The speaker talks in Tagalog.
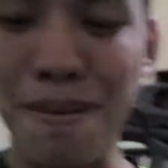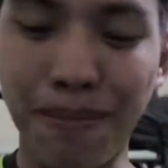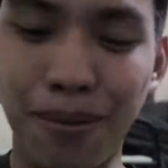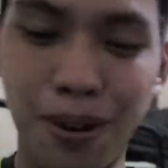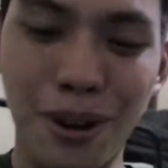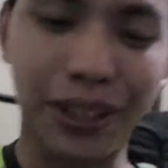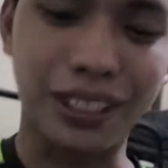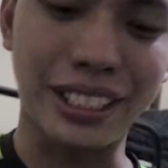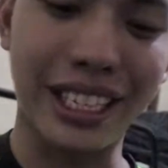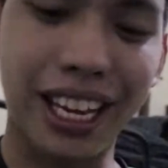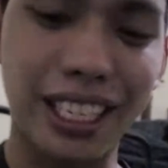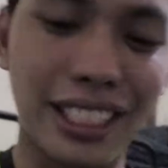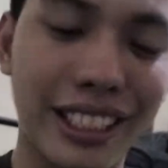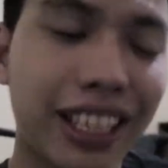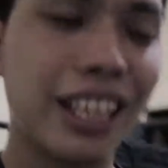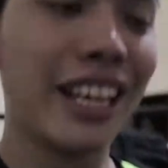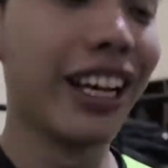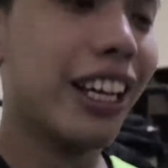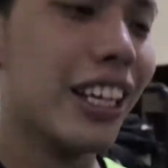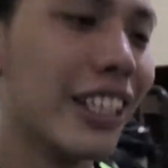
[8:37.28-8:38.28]
akong
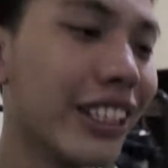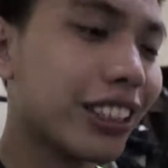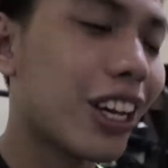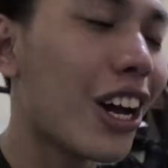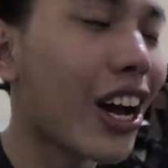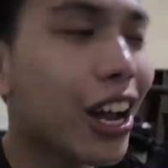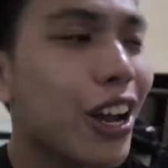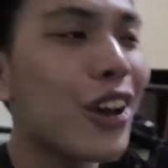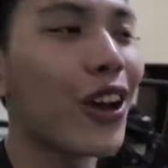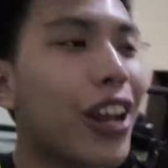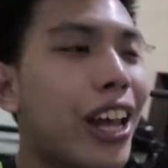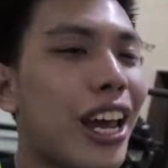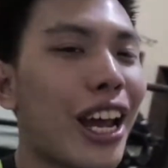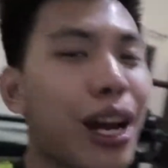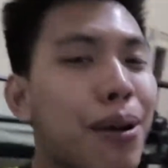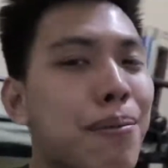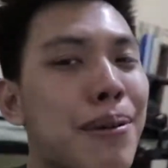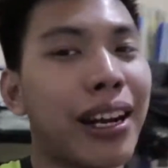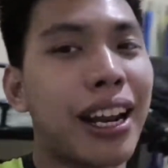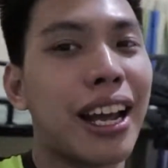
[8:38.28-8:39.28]
boses. So ngayon, eh, gabi